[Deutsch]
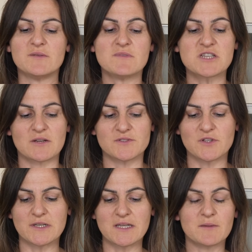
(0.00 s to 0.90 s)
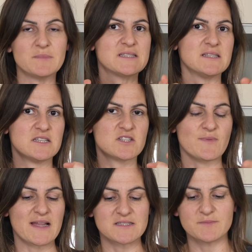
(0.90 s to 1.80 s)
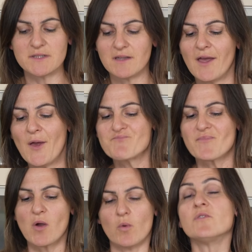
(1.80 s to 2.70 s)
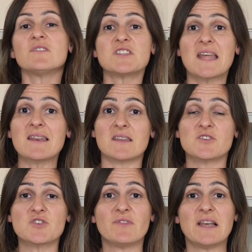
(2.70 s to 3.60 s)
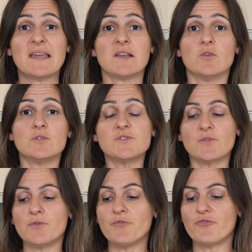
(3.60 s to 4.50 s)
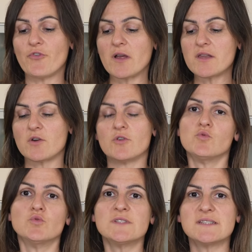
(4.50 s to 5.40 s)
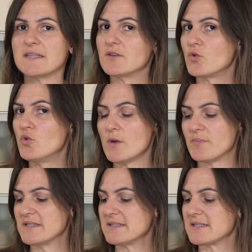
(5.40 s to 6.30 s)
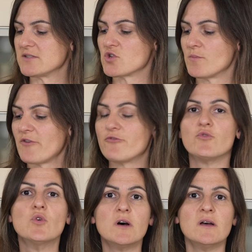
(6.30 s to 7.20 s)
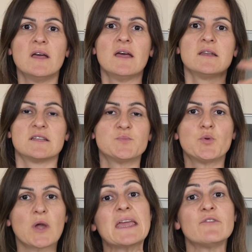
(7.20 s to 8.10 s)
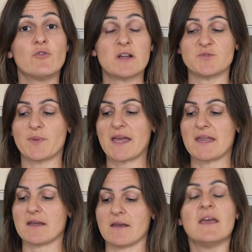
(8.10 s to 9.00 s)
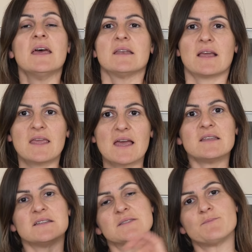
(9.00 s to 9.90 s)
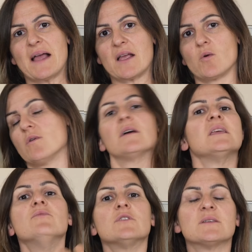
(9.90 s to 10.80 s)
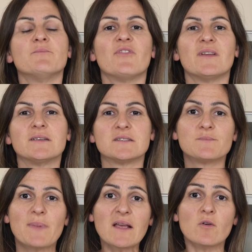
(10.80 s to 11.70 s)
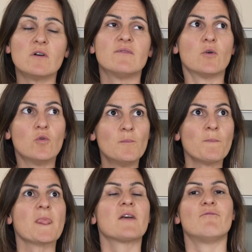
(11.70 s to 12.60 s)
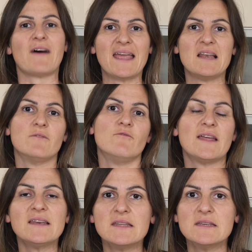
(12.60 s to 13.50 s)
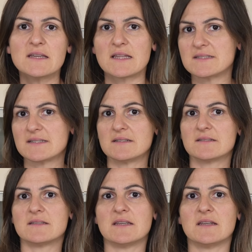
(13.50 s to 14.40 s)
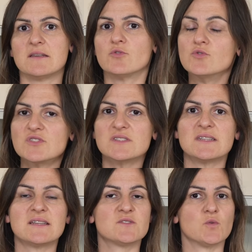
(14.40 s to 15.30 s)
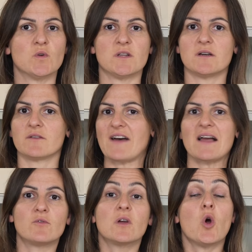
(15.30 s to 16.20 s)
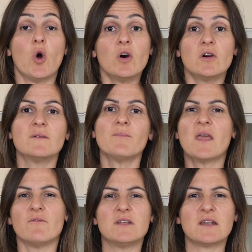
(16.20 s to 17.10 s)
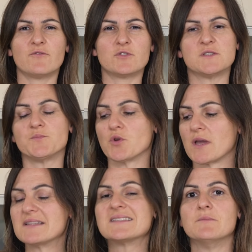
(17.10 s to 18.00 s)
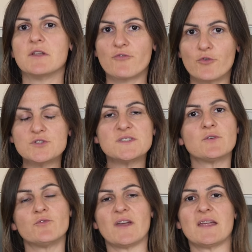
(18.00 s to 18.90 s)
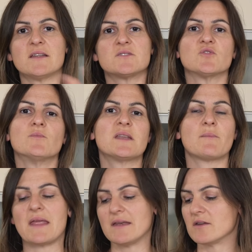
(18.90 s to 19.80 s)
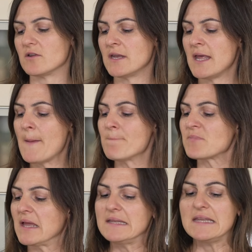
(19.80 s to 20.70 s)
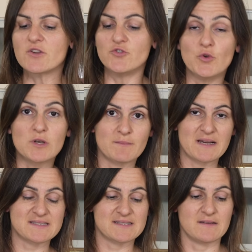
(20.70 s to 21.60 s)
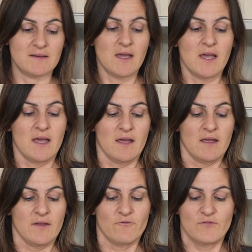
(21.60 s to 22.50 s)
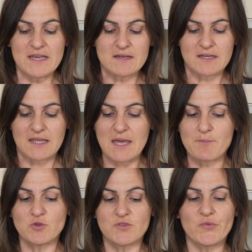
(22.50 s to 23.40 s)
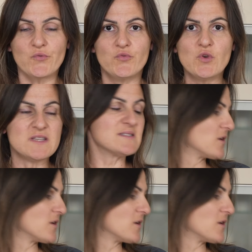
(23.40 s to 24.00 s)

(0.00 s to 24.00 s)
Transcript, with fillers: die man schauen sollte, damit sie nicht schwarz wird. Und wir starten auch schon, wir legen los und fangen an, uns den Kürbis schon mal für das Püree vorzubereiten. Der kehrt ins Backrohr. Ich würde empfehlen ins Backrohr, warum? Weil wenn ihr jetzt den dünsten dazu oder, oder kochen, wird einfach das Püree ziemlich flüssig und verändert somit am Ende dann die Knödelmasse. Wir geben uns für das